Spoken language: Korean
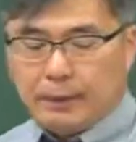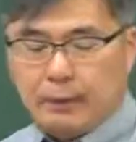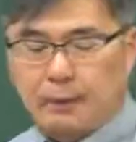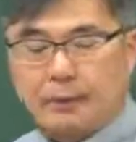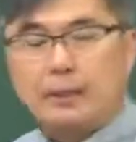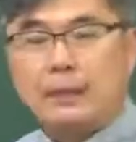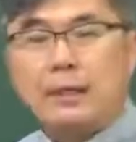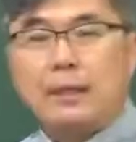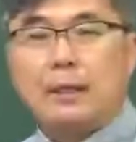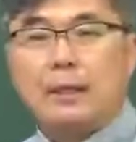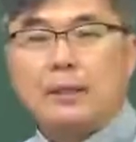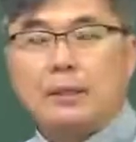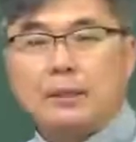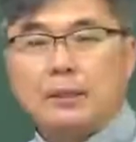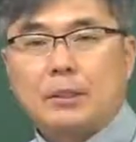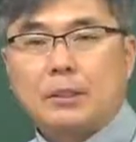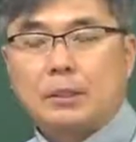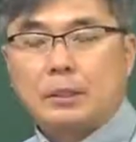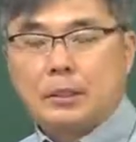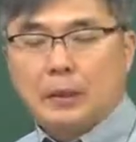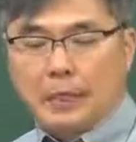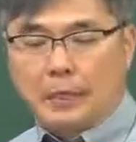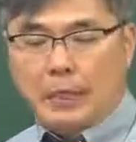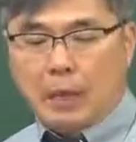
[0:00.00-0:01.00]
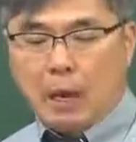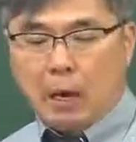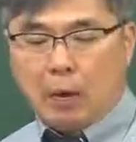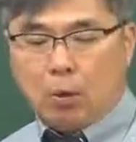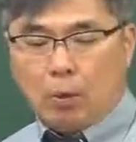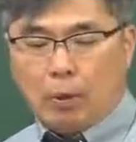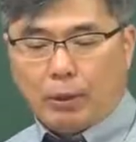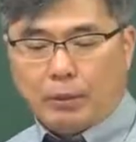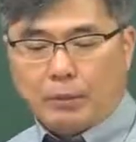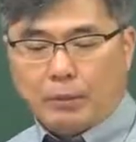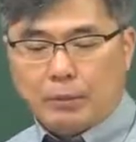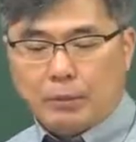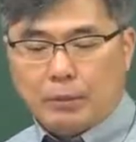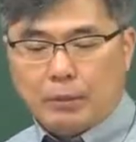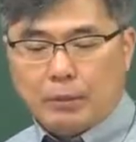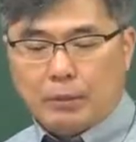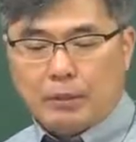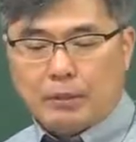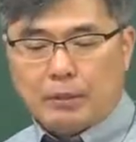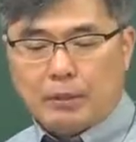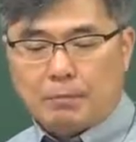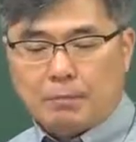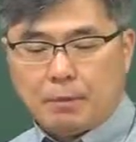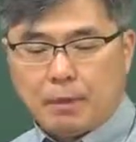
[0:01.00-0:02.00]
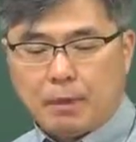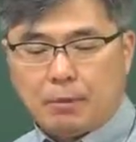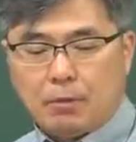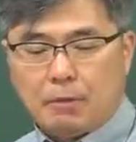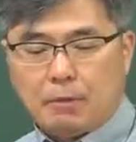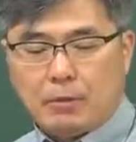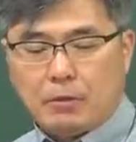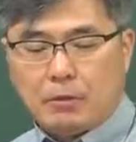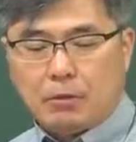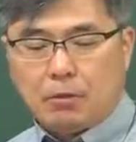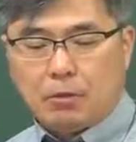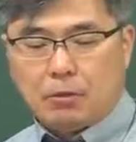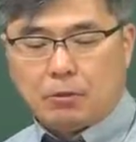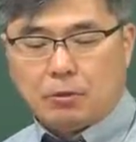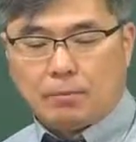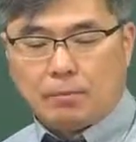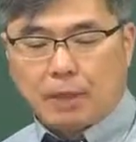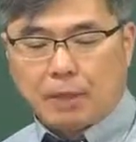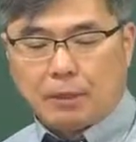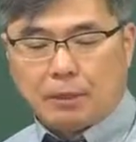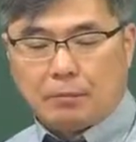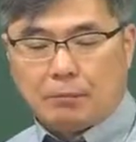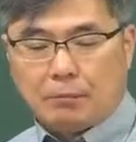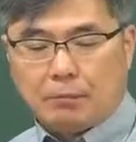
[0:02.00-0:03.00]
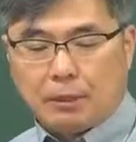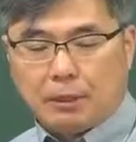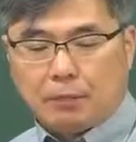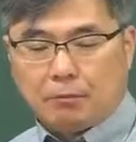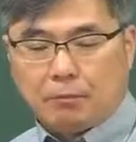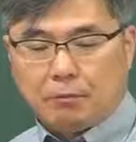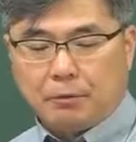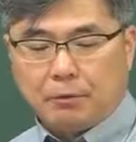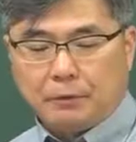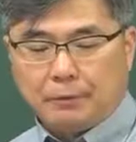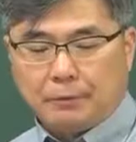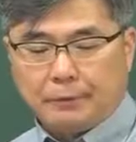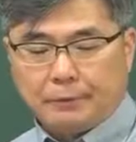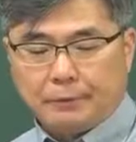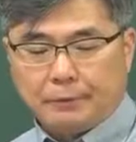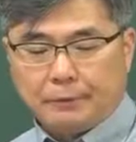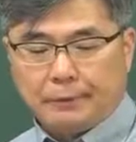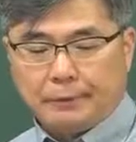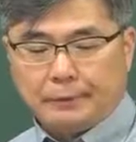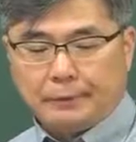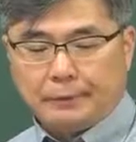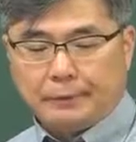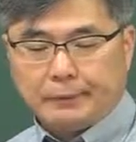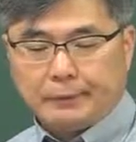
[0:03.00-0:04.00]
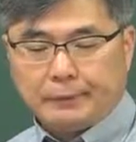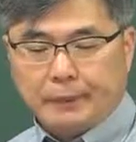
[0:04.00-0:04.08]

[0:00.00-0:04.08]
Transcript: 그냥 신의 가호의 뜻이 있으면 찍어서 맞으면 되고요. 어.